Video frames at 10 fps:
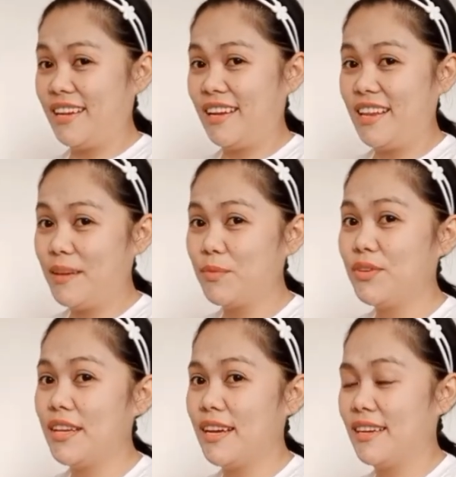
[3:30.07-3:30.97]
alam
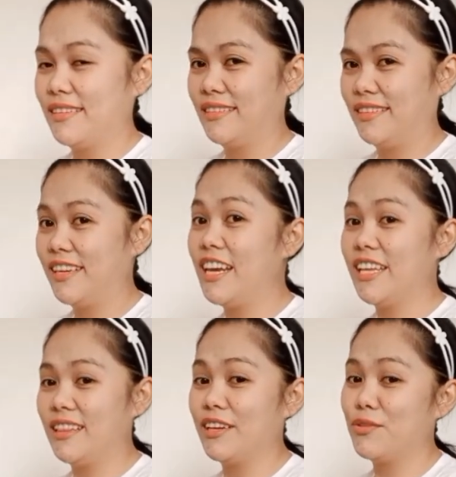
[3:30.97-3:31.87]
nyo na,
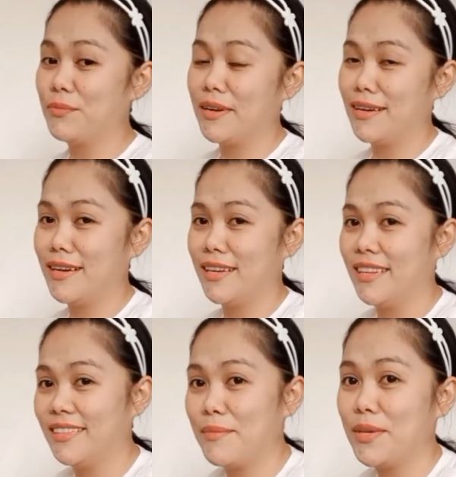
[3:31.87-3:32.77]
relate lang yung mga
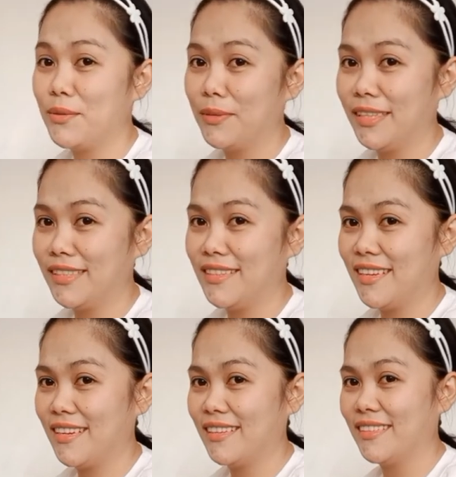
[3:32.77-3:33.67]
nasa Middle East na